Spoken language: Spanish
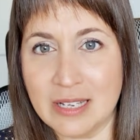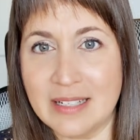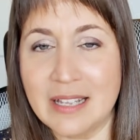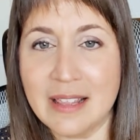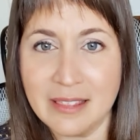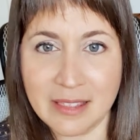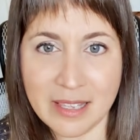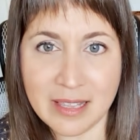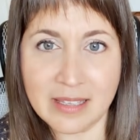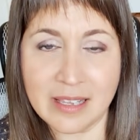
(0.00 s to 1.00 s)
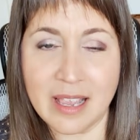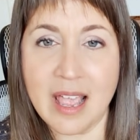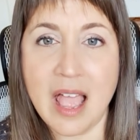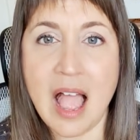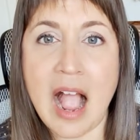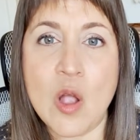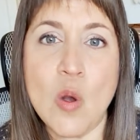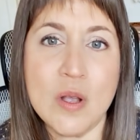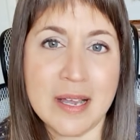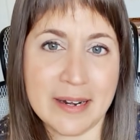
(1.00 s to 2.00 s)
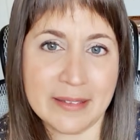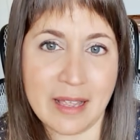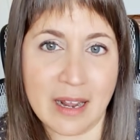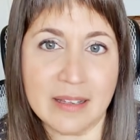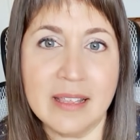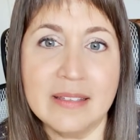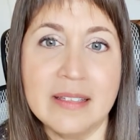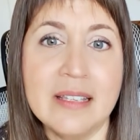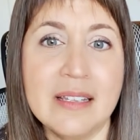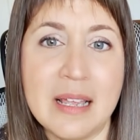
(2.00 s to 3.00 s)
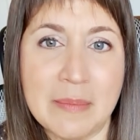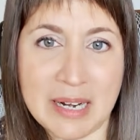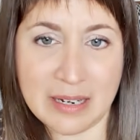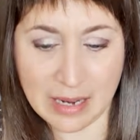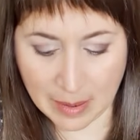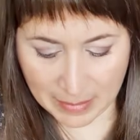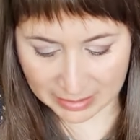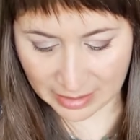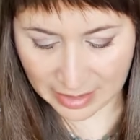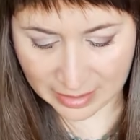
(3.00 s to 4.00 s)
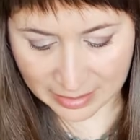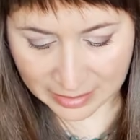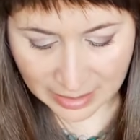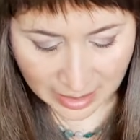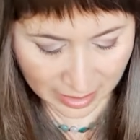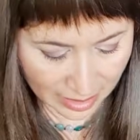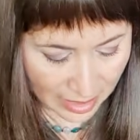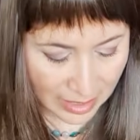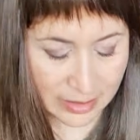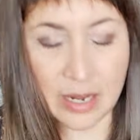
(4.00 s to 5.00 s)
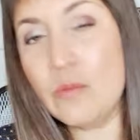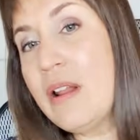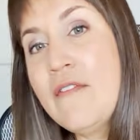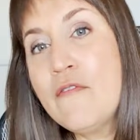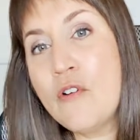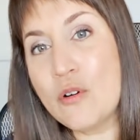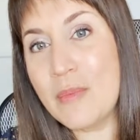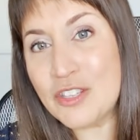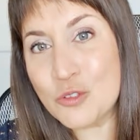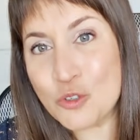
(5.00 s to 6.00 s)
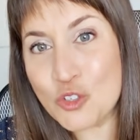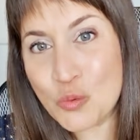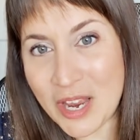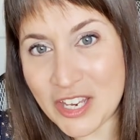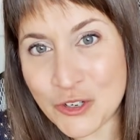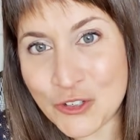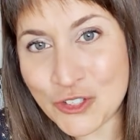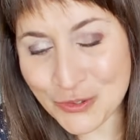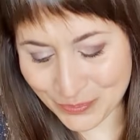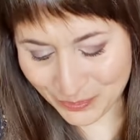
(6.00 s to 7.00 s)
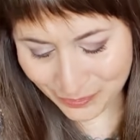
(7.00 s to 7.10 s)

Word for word: decídete a concretar, decídete a, materializar de alguna forma tus sueños.